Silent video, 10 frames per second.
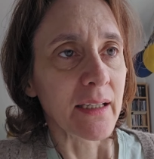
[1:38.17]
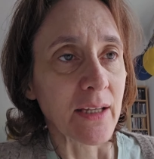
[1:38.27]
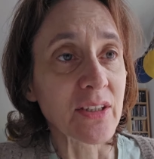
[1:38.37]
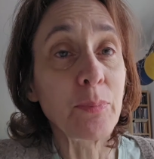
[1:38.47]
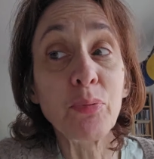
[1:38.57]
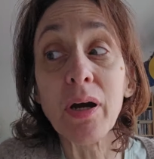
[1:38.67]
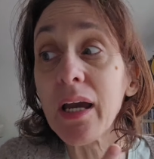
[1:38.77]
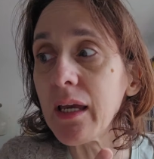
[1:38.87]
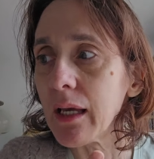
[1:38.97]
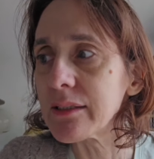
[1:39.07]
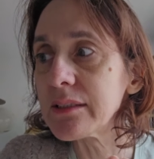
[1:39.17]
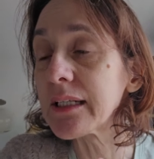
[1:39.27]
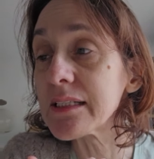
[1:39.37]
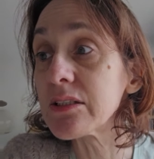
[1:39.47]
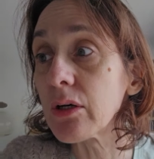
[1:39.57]
est-ce qu'il pourrait, est-ce
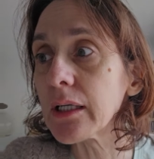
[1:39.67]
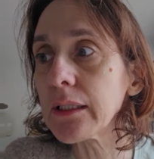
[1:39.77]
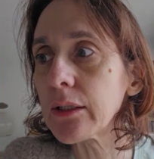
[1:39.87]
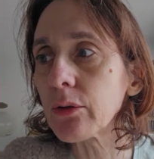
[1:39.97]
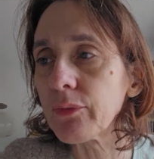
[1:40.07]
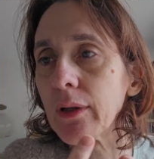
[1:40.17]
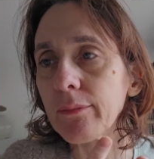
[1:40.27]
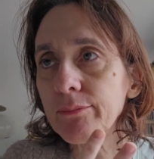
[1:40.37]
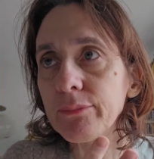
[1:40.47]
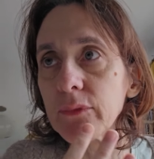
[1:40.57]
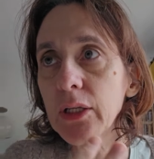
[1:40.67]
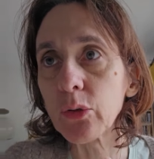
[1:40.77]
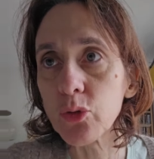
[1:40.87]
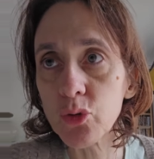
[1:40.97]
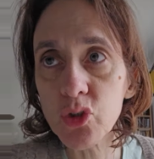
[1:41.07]
qu'il risquerait d'être,
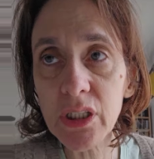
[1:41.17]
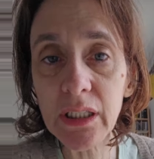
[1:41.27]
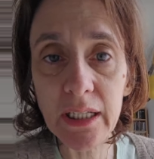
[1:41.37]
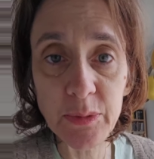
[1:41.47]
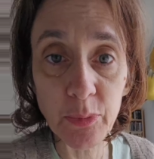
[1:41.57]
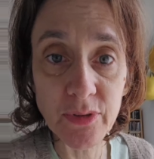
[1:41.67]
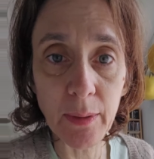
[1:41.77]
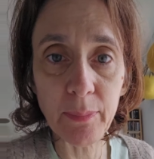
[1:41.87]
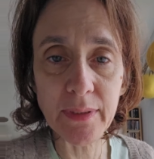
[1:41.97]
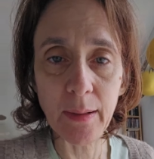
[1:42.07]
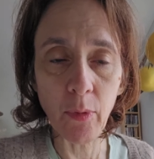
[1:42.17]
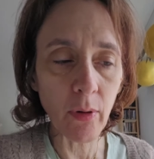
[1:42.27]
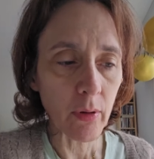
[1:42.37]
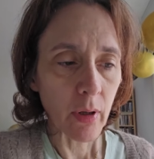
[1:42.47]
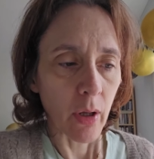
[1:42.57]
d'être jugé irresponsable
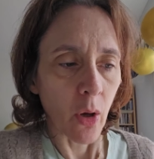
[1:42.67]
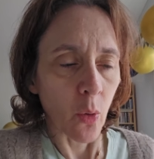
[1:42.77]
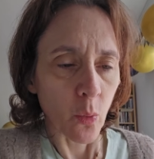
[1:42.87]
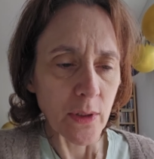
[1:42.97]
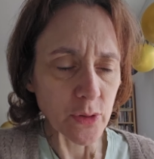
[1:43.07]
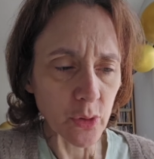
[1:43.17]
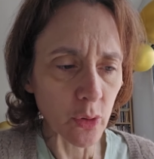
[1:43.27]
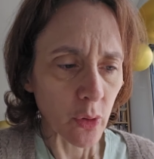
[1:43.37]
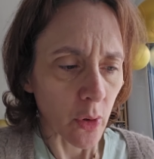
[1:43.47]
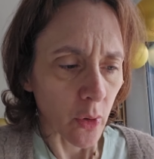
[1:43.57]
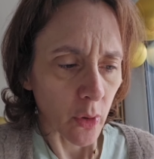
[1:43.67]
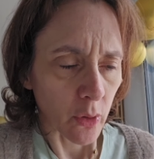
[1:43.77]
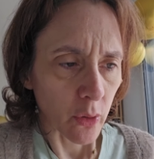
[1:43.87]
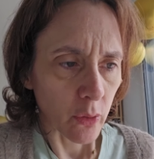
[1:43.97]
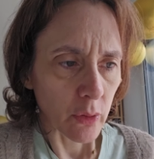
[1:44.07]
pénalement, ou est-ce que,
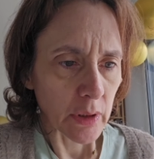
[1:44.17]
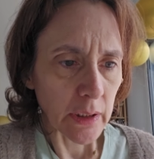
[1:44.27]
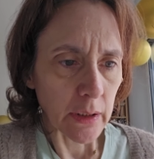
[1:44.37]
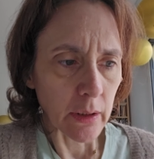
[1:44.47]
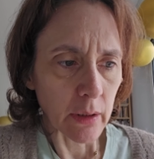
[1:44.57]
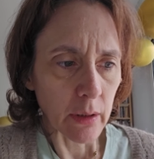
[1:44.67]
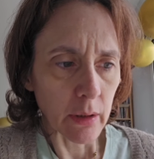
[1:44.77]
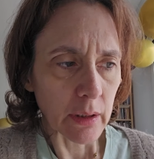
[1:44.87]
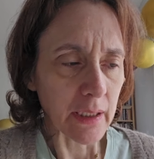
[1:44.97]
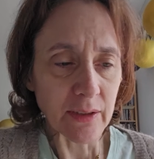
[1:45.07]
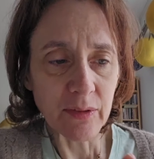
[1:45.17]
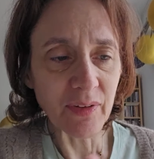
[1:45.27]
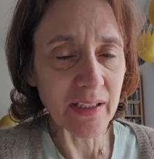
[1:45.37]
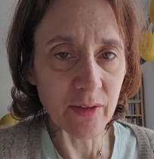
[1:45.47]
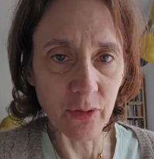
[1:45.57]
euh, qu'est-ce qui
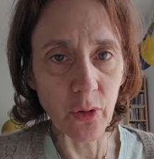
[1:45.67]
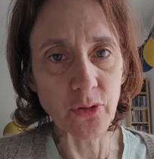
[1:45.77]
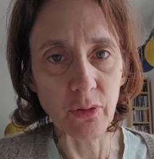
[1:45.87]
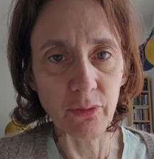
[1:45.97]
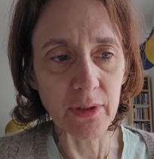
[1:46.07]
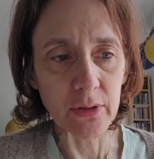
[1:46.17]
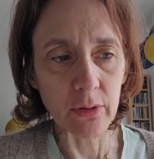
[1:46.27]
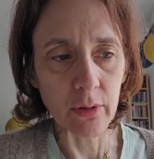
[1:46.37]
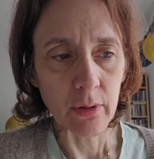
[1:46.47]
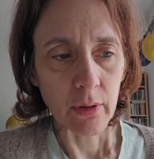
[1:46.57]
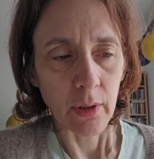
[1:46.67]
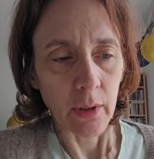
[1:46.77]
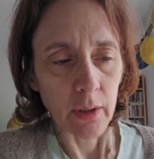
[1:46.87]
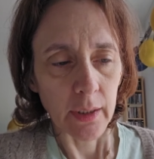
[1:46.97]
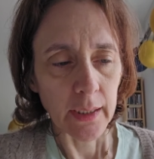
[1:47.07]
fait la différence en fait
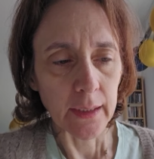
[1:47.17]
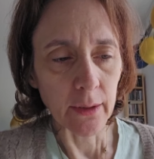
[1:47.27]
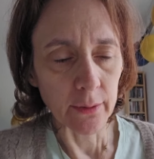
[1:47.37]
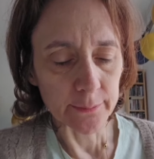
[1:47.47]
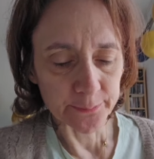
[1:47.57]
Et